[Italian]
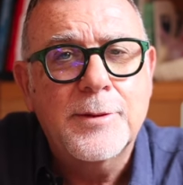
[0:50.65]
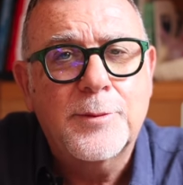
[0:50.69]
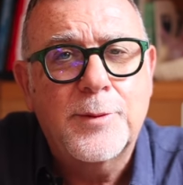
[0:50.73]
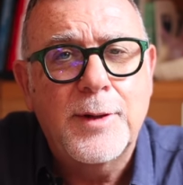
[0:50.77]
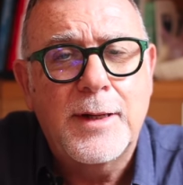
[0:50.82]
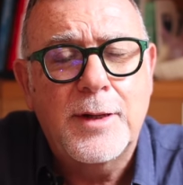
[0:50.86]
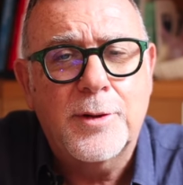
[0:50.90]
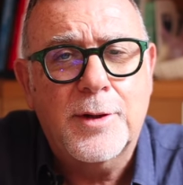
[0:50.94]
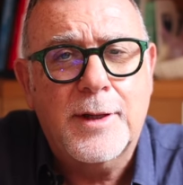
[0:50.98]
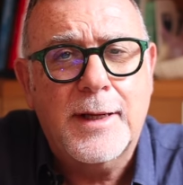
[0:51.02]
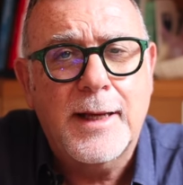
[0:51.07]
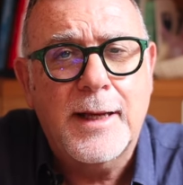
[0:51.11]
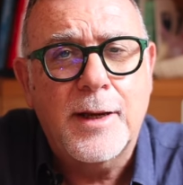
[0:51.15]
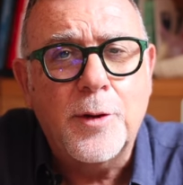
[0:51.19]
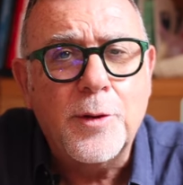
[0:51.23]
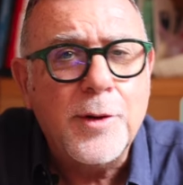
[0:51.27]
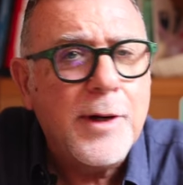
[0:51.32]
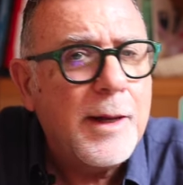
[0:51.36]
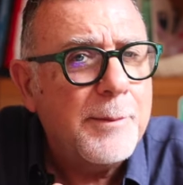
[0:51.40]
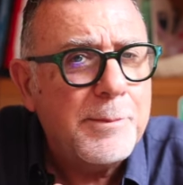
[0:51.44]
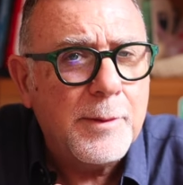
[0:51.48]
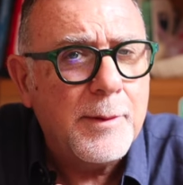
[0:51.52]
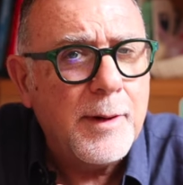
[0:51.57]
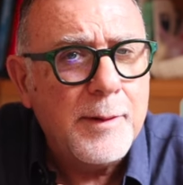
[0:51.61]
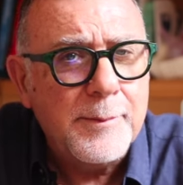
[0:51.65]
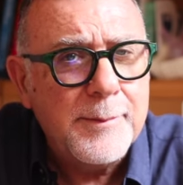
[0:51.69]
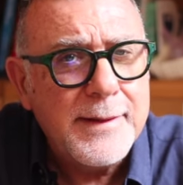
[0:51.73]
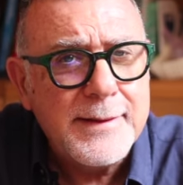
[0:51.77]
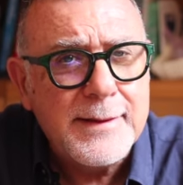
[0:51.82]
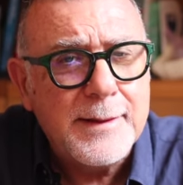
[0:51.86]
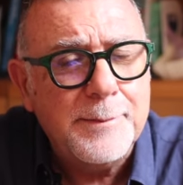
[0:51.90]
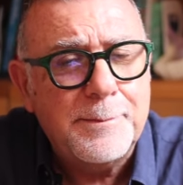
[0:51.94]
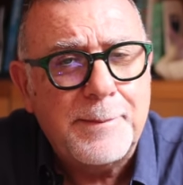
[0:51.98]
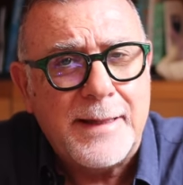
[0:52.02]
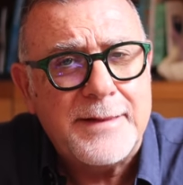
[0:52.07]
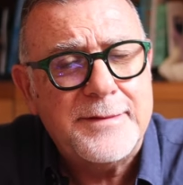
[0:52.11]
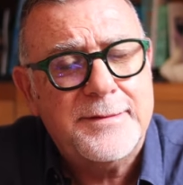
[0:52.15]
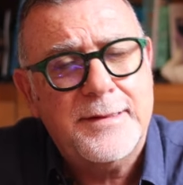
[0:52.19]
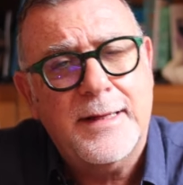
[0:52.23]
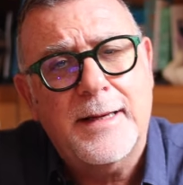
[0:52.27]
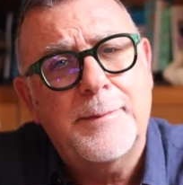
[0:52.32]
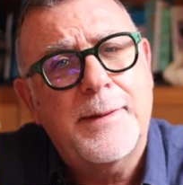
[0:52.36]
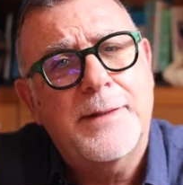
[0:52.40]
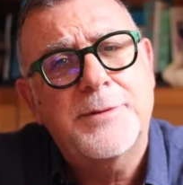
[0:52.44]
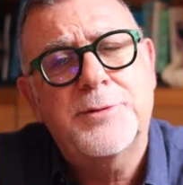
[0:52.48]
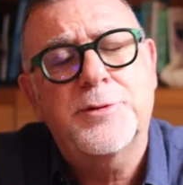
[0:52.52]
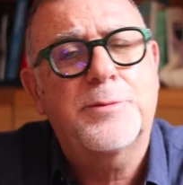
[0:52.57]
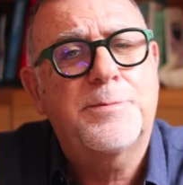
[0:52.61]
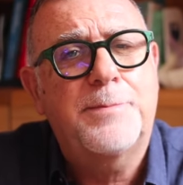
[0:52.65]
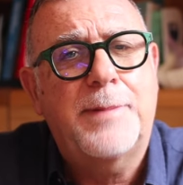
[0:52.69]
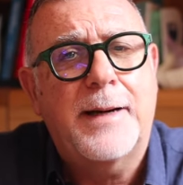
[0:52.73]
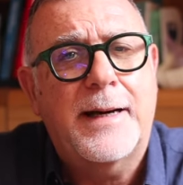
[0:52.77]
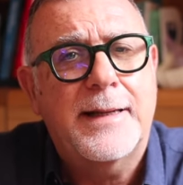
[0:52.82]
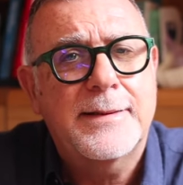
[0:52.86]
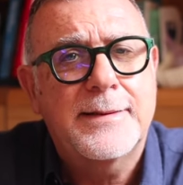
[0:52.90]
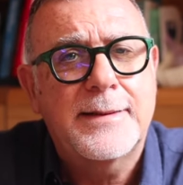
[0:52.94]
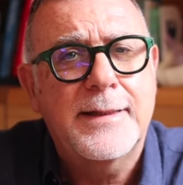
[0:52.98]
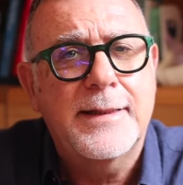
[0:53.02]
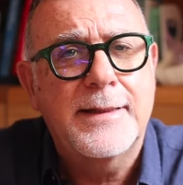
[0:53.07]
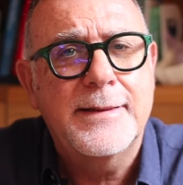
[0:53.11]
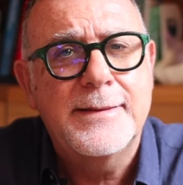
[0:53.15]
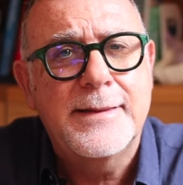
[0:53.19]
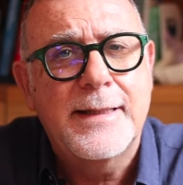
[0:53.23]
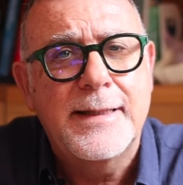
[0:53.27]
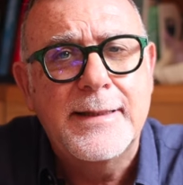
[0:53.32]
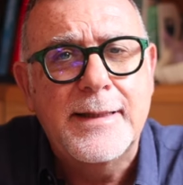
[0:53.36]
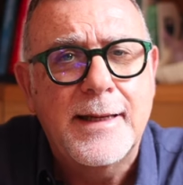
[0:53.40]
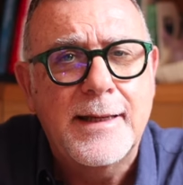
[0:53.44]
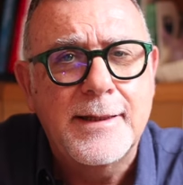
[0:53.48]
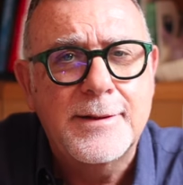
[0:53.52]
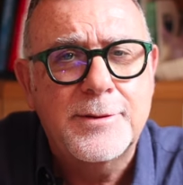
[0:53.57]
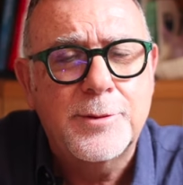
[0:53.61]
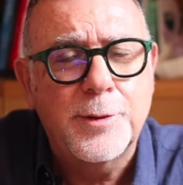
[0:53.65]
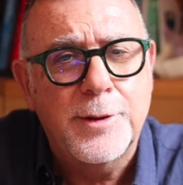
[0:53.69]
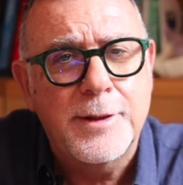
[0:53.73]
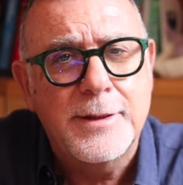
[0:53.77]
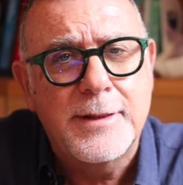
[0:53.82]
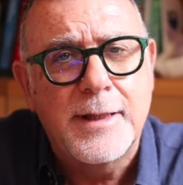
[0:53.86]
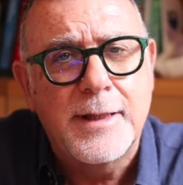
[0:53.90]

quello che ora probabilmente pensa la maggior parte degli elettori